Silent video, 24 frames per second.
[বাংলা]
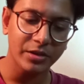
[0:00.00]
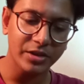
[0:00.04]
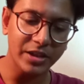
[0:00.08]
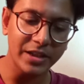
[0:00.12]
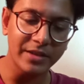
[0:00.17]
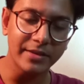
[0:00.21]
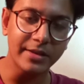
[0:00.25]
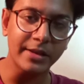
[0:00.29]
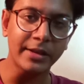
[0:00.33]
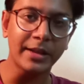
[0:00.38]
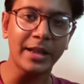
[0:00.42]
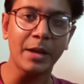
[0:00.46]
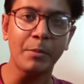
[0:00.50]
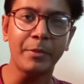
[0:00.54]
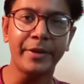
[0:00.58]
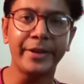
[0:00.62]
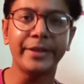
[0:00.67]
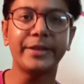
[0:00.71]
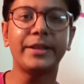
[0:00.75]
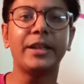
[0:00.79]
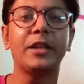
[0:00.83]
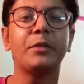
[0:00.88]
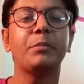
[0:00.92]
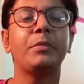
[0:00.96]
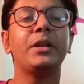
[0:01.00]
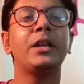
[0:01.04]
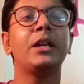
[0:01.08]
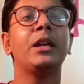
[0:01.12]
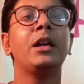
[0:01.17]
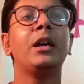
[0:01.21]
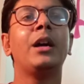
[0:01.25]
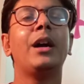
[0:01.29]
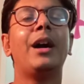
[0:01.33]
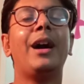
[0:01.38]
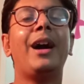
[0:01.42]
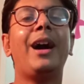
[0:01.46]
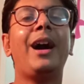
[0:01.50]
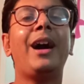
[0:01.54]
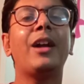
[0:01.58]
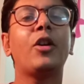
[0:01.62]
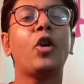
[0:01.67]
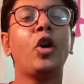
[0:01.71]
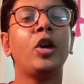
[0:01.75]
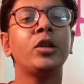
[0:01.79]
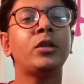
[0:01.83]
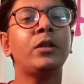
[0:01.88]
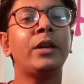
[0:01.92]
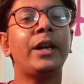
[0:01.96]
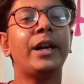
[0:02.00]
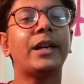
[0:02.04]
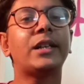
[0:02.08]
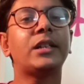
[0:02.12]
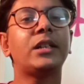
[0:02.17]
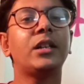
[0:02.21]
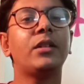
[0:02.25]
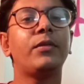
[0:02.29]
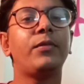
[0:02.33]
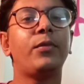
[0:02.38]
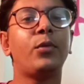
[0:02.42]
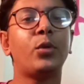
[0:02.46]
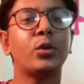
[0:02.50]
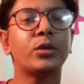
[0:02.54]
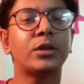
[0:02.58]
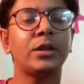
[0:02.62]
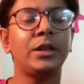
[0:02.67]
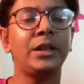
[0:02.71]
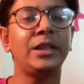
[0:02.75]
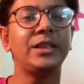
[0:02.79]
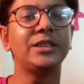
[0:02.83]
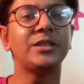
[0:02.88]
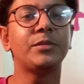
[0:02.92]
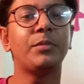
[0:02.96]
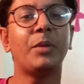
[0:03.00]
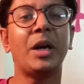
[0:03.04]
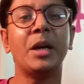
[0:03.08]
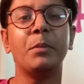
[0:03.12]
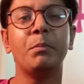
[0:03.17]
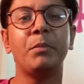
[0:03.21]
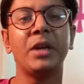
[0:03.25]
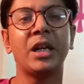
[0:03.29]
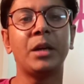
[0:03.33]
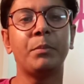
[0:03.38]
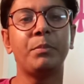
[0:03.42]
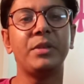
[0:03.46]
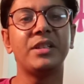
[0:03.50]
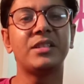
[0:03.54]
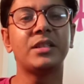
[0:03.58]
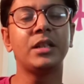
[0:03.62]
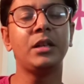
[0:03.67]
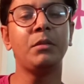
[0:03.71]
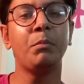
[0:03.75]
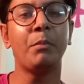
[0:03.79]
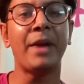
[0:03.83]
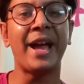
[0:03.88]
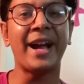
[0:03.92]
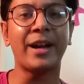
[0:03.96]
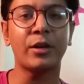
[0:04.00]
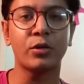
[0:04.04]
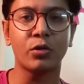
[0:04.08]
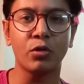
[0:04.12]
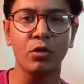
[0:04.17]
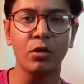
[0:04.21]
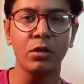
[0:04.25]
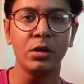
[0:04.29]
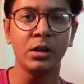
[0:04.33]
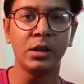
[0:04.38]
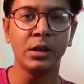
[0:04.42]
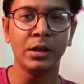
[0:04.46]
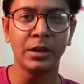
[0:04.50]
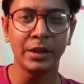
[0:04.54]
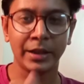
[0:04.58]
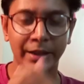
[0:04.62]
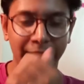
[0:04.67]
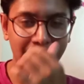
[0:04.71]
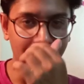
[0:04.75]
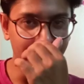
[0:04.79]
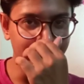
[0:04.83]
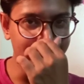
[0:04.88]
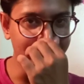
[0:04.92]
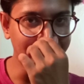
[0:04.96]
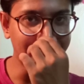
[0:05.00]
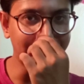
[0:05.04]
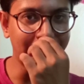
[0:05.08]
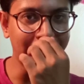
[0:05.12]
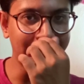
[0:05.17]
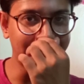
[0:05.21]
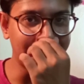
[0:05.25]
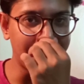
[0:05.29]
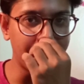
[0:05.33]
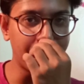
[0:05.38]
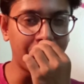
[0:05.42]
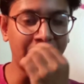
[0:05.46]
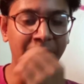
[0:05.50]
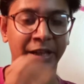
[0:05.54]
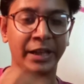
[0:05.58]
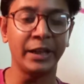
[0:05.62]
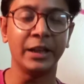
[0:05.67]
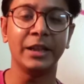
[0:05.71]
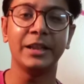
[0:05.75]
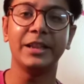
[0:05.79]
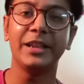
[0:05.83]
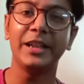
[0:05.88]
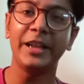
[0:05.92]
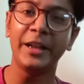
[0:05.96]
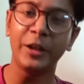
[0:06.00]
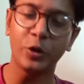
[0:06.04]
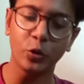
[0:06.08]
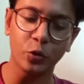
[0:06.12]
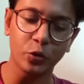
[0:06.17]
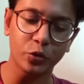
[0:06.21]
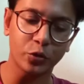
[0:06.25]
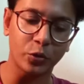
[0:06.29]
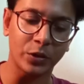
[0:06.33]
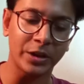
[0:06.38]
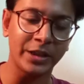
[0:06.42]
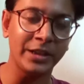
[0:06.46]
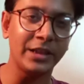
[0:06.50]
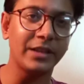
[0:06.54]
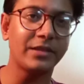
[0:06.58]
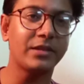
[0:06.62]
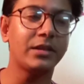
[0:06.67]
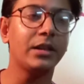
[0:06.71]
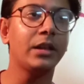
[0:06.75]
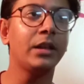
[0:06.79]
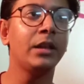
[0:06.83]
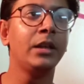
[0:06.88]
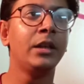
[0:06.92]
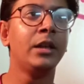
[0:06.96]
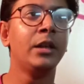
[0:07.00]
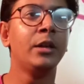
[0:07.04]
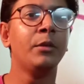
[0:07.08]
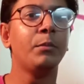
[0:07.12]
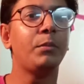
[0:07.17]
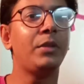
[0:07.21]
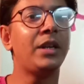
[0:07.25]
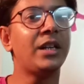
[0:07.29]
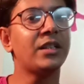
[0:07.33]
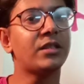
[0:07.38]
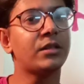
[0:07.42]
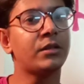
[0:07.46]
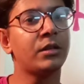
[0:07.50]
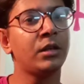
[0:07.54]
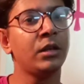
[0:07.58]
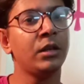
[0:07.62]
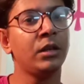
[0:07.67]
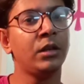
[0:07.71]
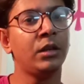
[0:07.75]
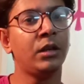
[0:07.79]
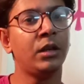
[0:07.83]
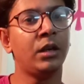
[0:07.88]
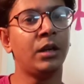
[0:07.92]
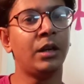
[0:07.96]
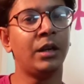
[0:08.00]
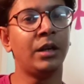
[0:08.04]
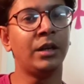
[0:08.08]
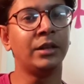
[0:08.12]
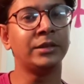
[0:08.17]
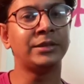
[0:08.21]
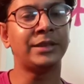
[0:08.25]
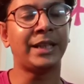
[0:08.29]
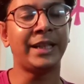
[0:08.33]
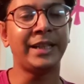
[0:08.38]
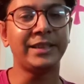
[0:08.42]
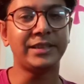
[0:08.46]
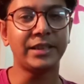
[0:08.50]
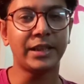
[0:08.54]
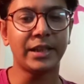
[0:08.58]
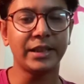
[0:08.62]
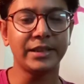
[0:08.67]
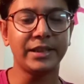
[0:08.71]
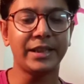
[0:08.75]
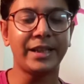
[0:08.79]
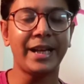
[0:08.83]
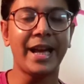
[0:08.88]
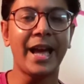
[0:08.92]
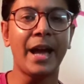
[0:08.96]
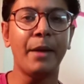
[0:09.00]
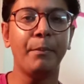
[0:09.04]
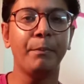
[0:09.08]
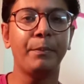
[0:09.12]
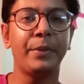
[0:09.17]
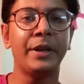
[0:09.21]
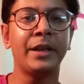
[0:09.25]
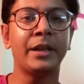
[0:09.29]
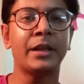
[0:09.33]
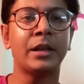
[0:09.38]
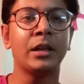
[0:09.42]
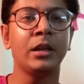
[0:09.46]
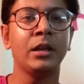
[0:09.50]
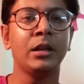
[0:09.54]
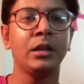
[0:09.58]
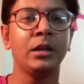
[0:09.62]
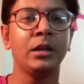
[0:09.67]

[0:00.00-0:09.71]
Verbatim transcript: সেন্সার ক্যামেরা থাকবে আর হয়তো একটা ফোর্থ লেন্স ফাইভ মেগাপিক্সেল ম্যাক্রো ক্যামেরা থাকতে পারে এটুকু শোনা যাচ্ছে প্লাস সাড়ে চার হাজার অ্যাম্পেয়ার